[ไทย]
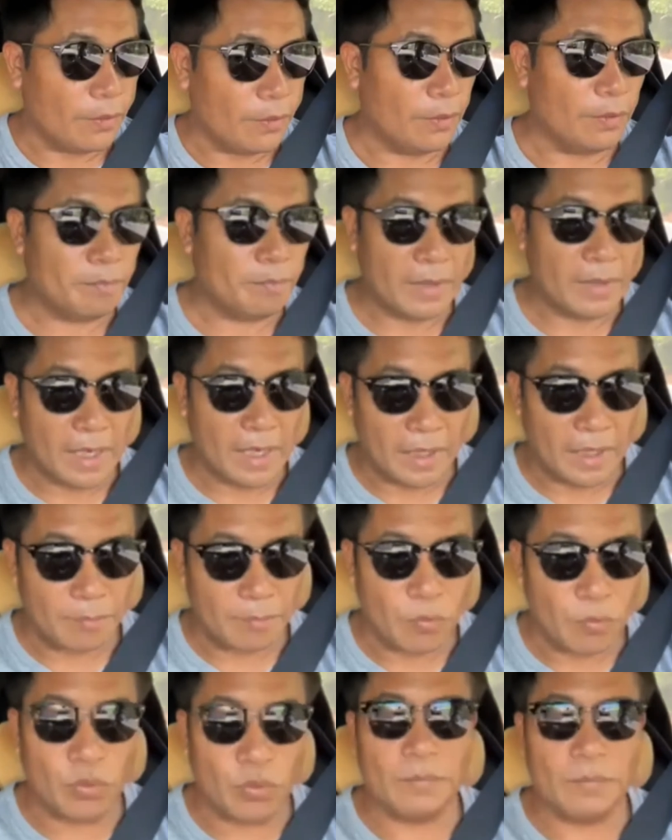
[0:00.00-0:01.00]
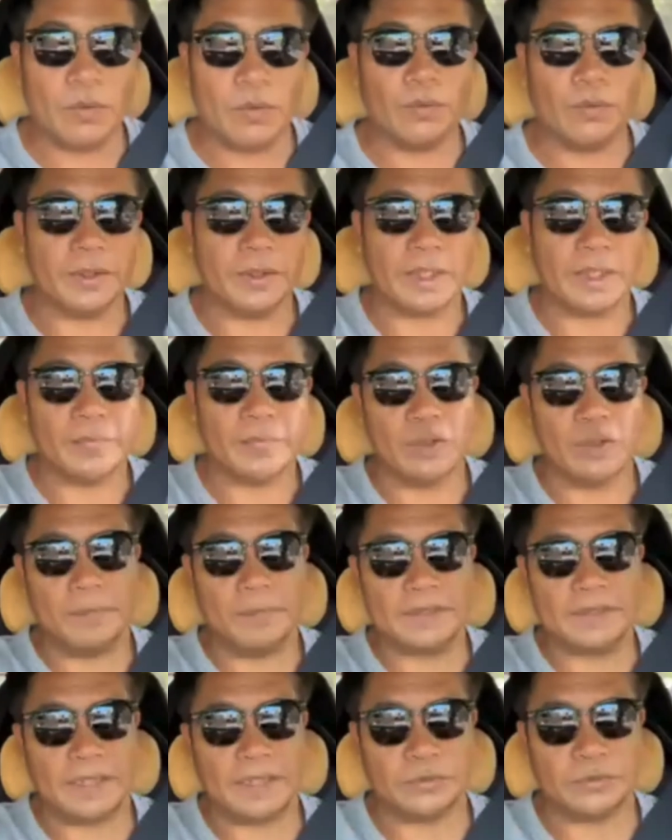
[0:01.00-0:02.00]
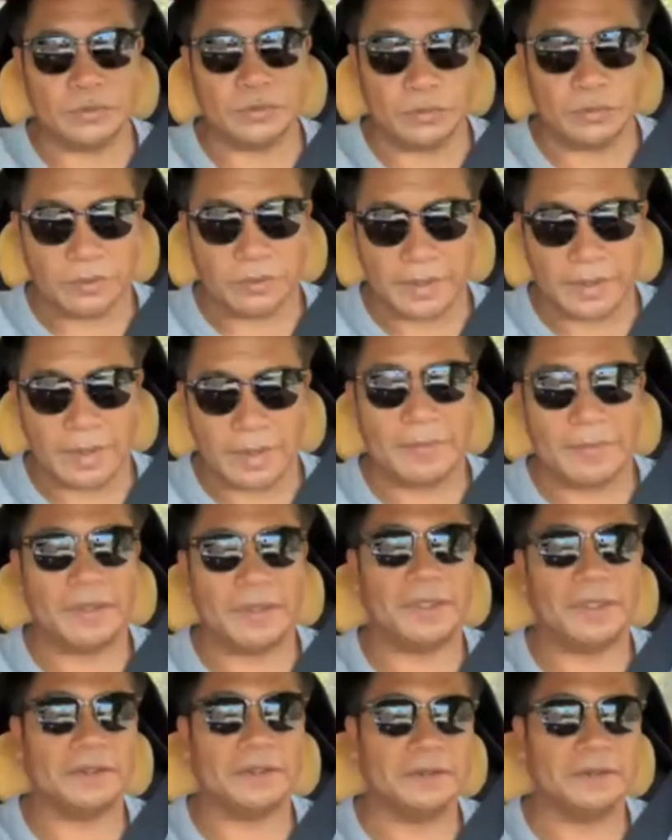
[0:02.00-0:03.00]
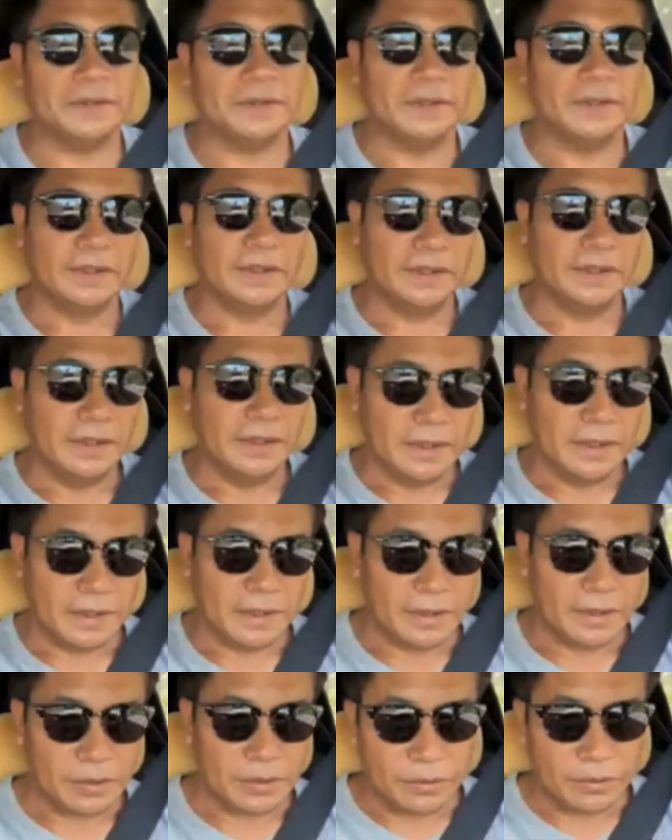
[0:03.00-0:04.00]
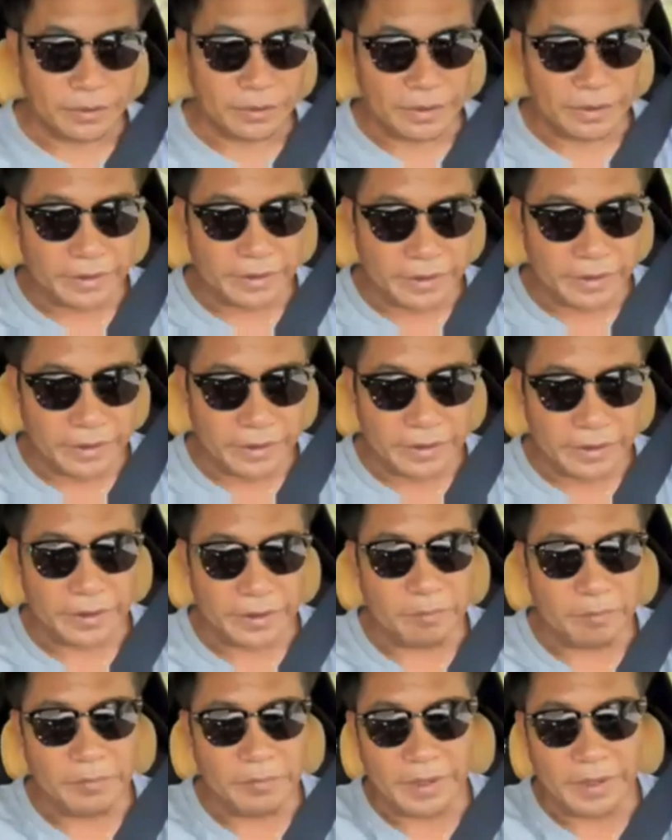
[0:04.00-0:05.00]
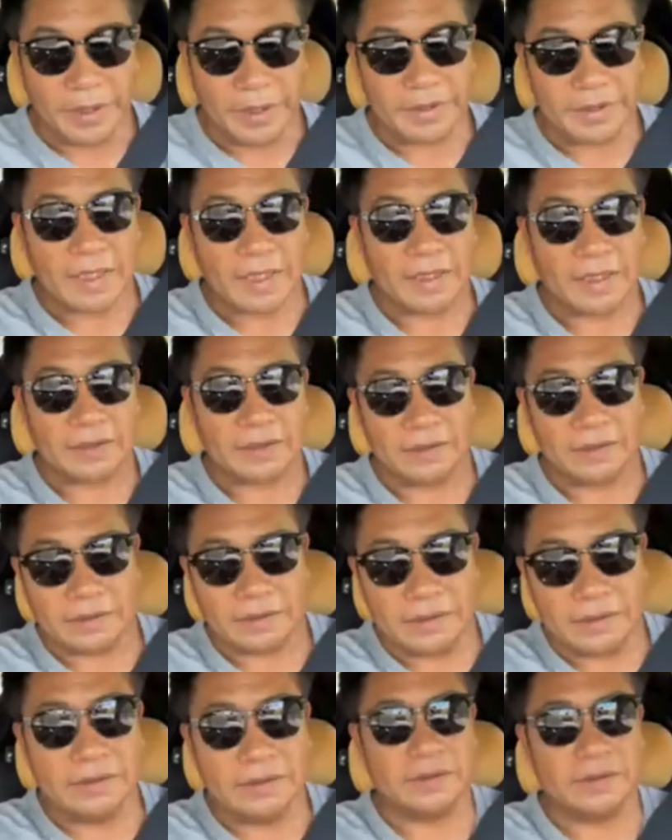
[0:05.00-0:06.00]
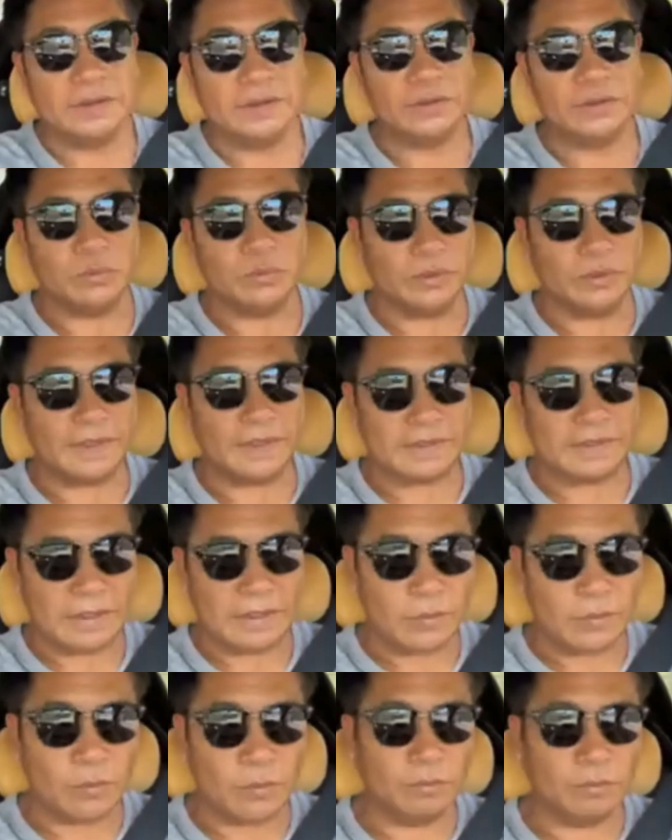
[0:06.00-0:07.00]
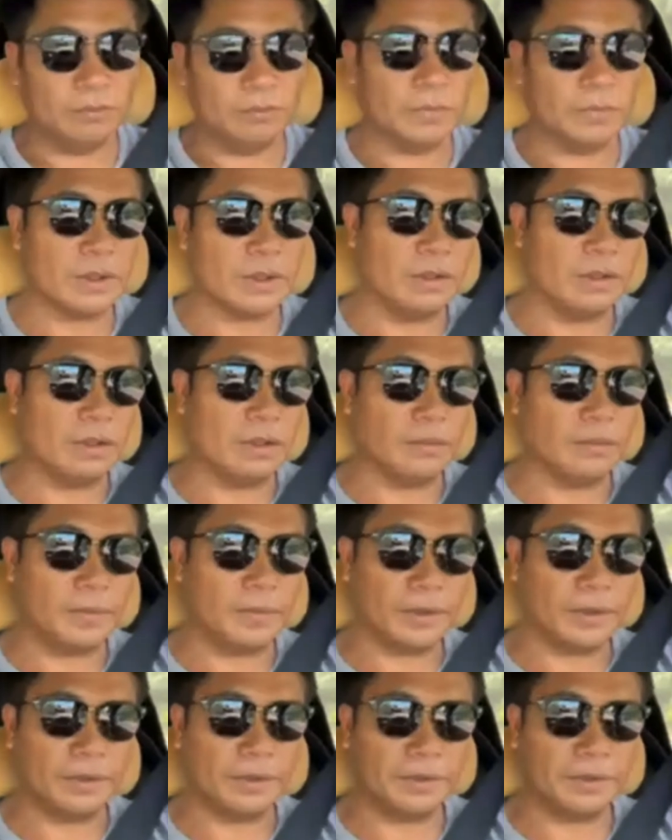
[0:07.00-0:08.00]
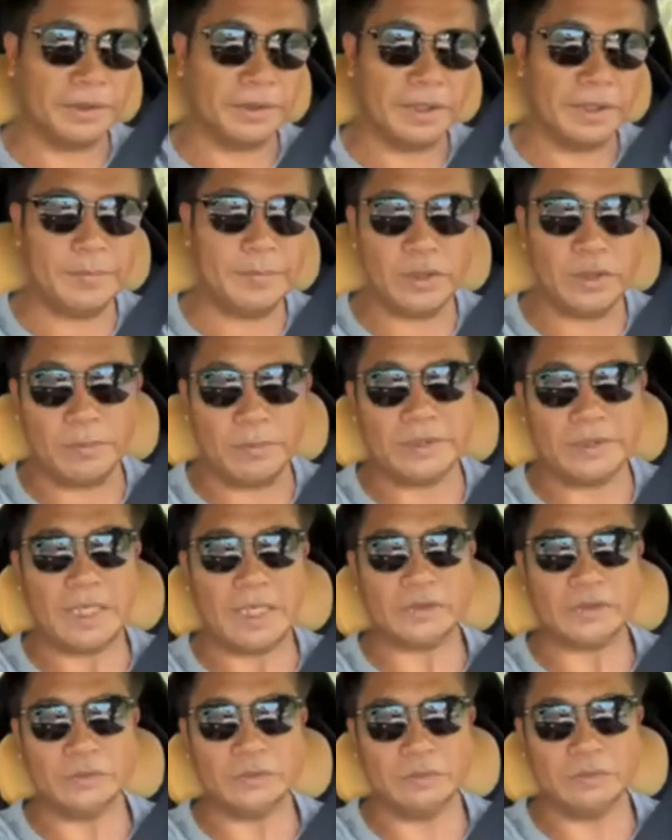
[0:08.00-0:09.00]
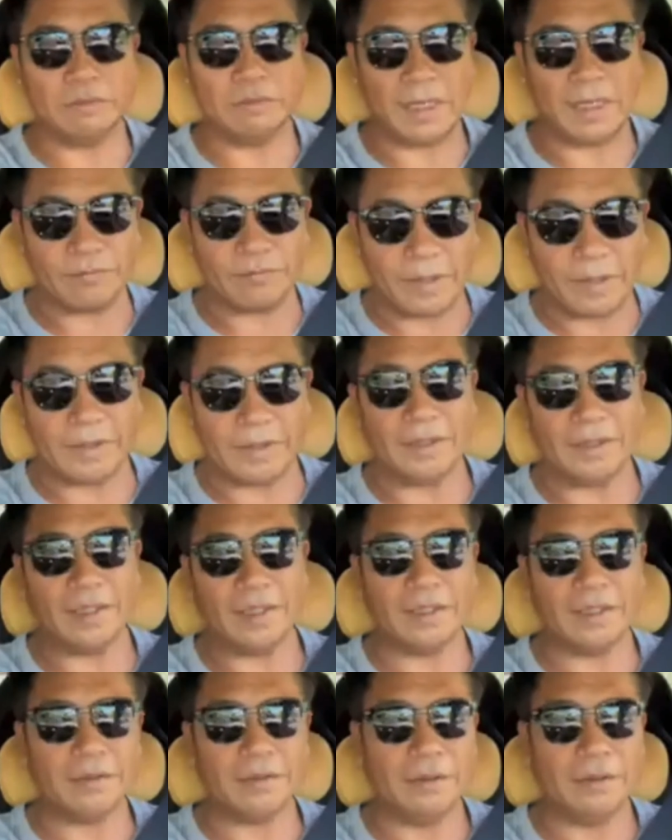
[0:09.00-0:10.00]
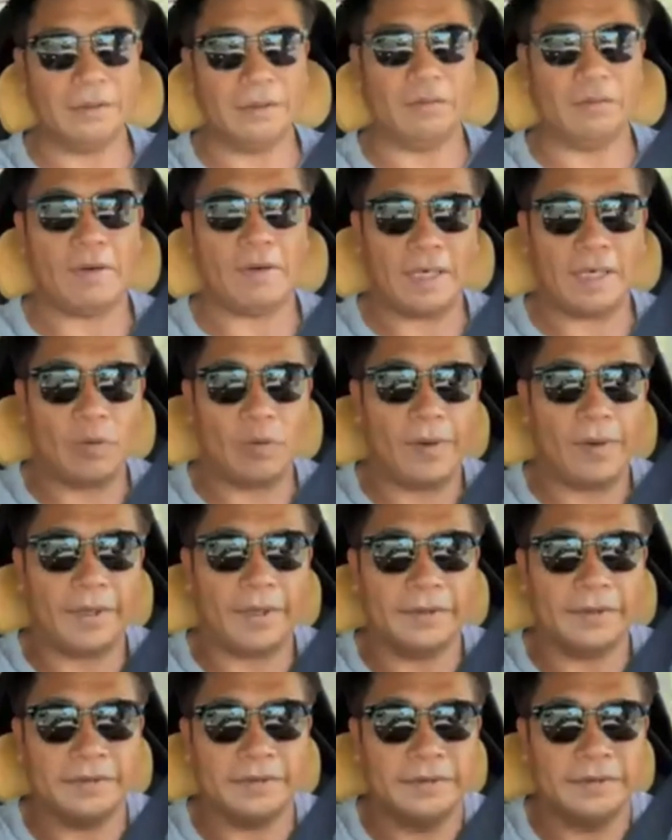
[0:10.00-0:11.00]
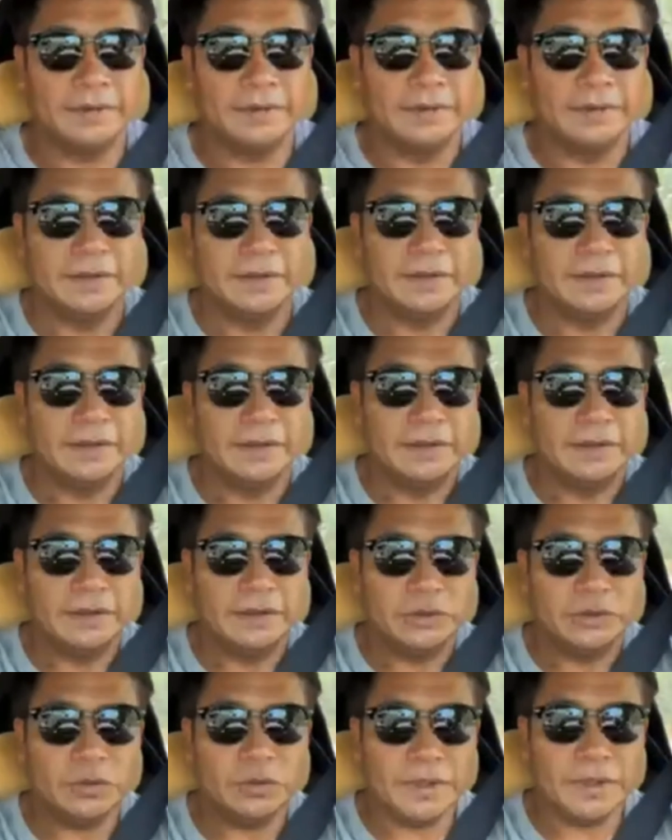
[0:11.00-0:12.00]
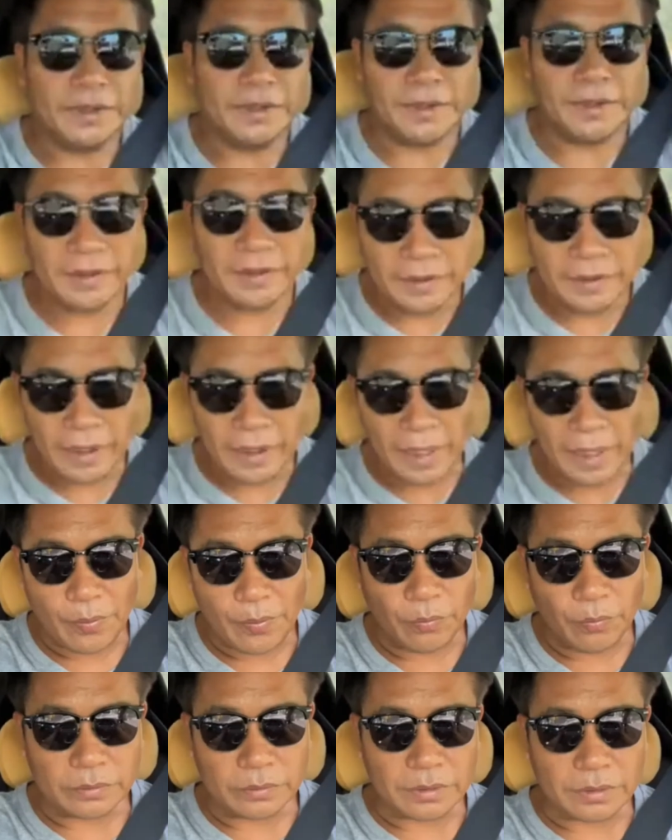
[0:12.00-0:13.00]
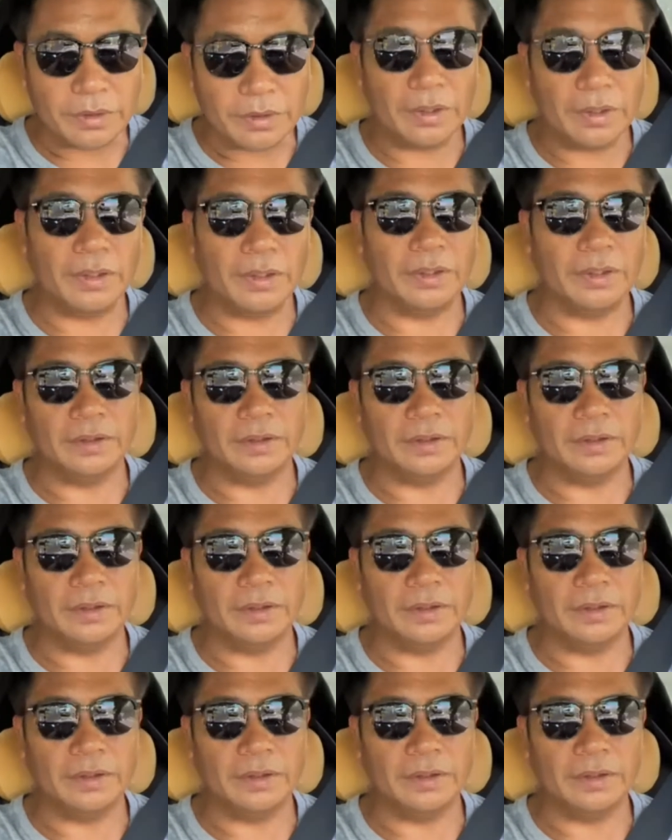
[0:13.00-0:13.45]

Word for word: ออกมาพูดมาคุยกับพี่น้องประชาชนคนไทยทั้งประเทศ ในกรณีที่มีเหตุการณ์เกิดขึ้นอยู่ในสังคม ก็เป็นกรณีที่พี่น้องประชาชนหวาดหวั่นและก็หวาดระแวง ช่วงนี้หลายคนก็